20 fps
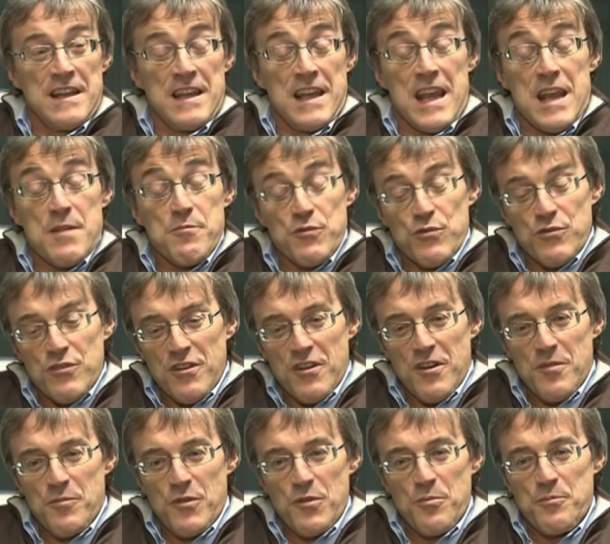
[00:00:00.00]
e
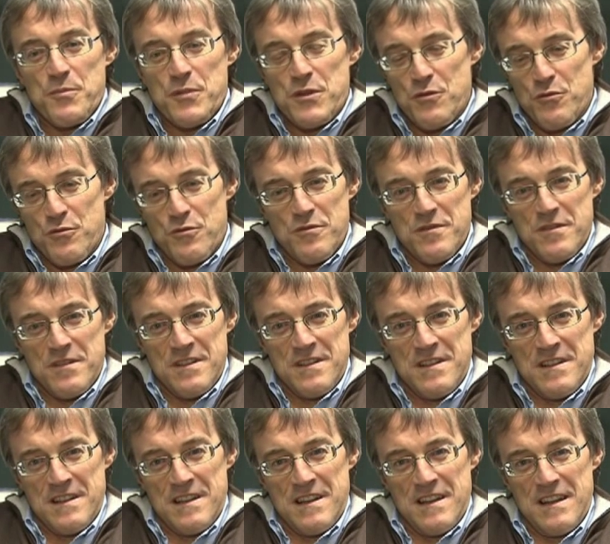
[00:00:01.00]
purtroppo più
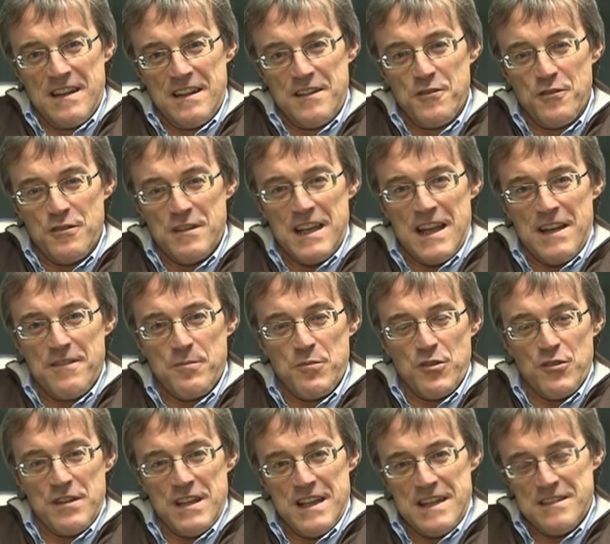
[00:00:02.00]
eh, i notav
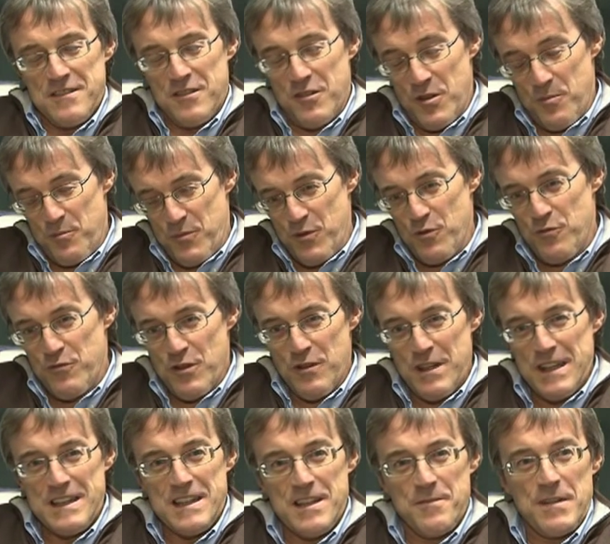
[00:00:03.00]
protestano e più
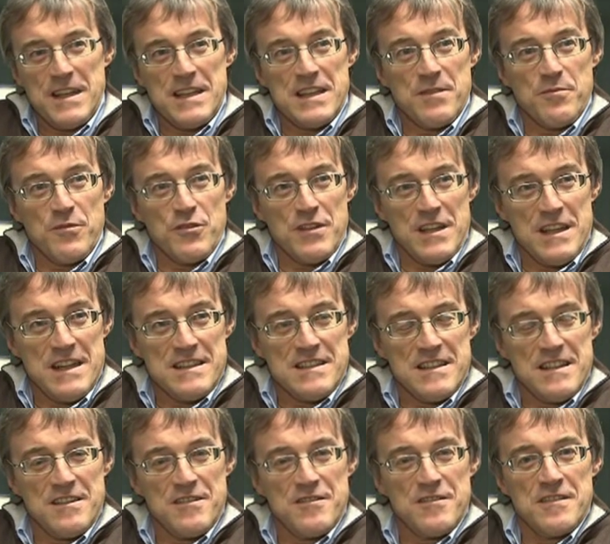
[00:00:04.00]
violentemente
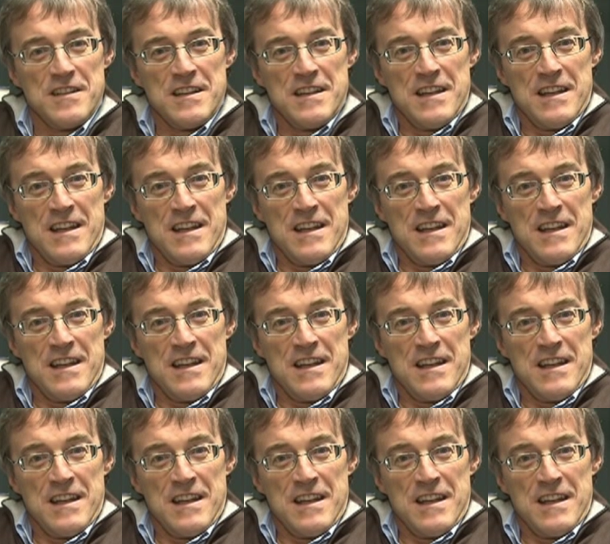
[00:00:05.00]
protestano,